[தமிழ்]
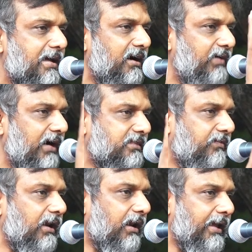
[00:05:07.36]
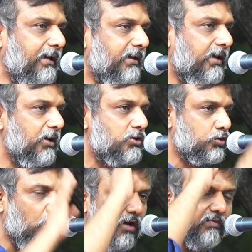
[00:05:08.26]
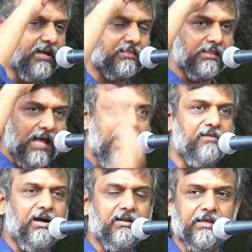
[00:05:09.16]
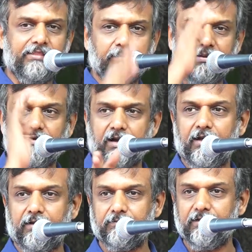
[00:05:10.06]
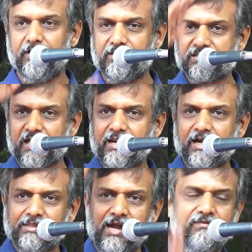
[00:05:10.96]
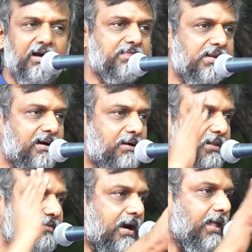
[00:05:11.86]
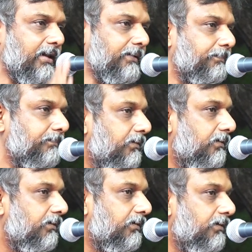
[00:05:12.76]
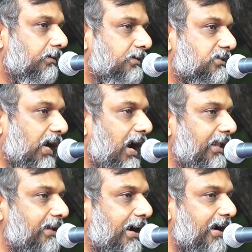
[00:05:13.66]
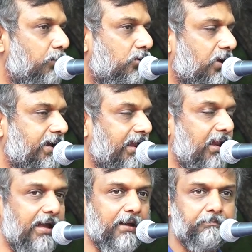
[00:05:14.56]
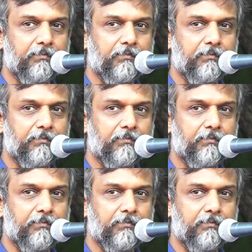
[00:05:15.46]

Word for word: நாடுகள் வீழ்த்தவில்லை சோவியத் தான் வீழ்த்தியது என்பது வரலாறு இடதுசாரிகள் தான் வீழ்த்தினார்கள் என்பது வரலாறு ஸ்டாலின் கார்டு முற்றுகையிலே